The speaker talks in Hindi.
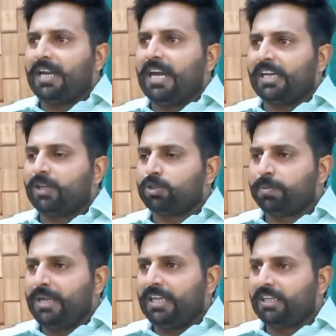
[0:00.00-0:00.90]
लाकर कुछ
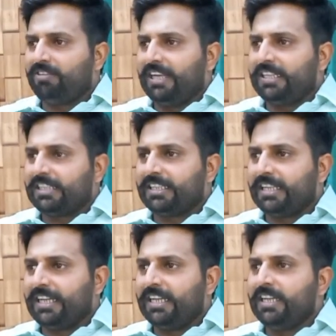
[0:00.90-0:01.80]
बयान दिलवाए जाते
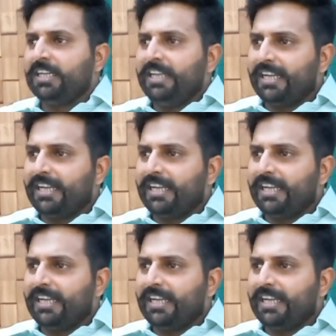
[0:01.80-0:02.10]
हैं